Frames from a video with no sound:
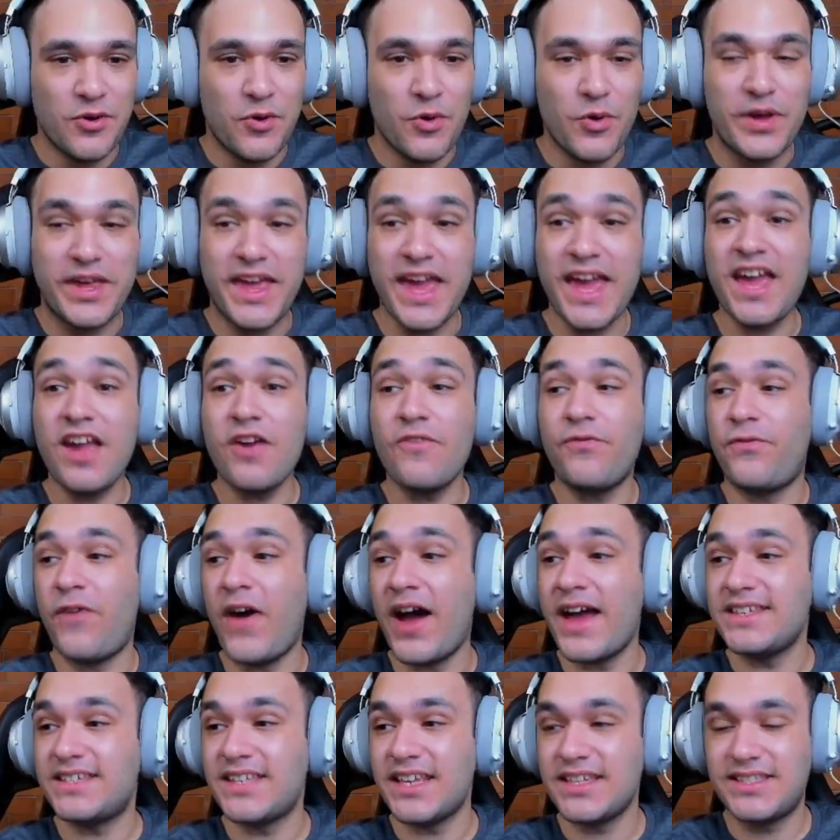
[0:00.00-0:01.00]
O que que
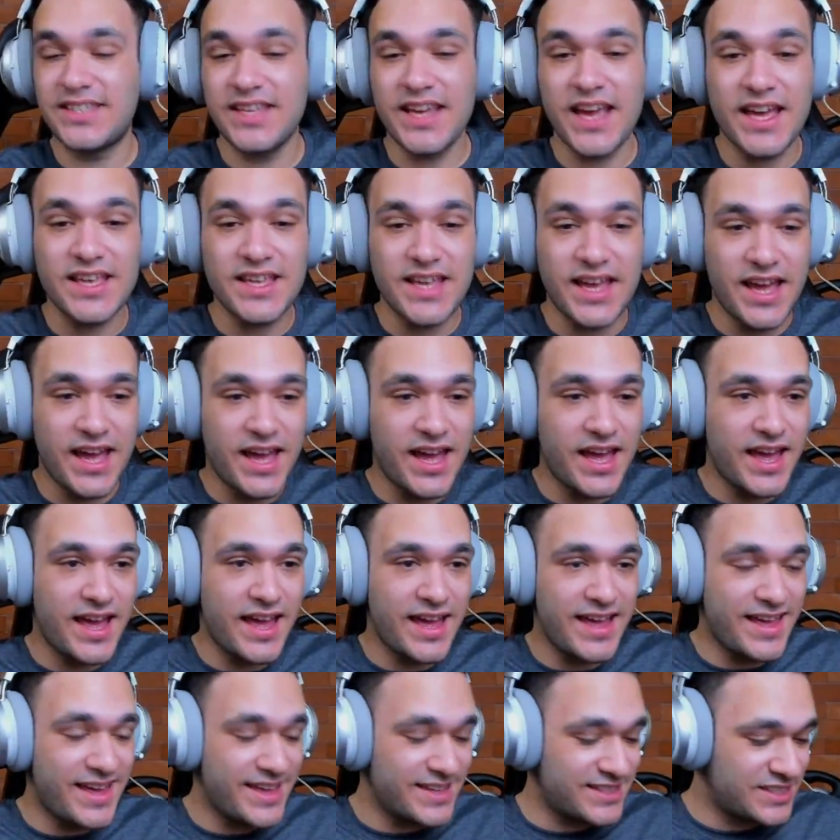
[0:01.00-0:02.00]
faz esse, é,
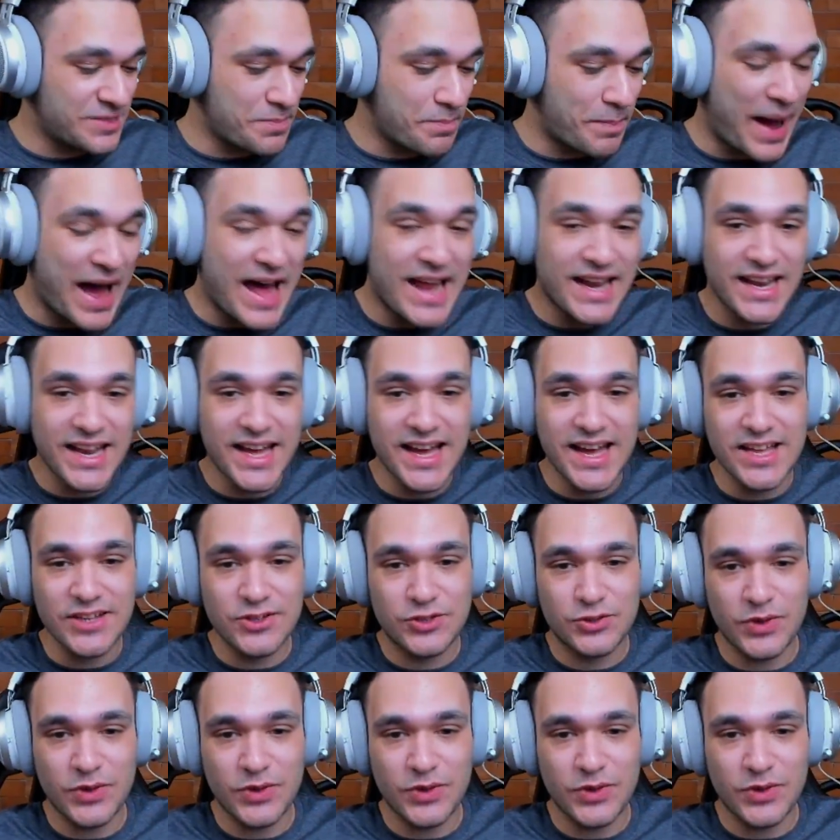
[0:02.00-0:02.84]
é, esse balanço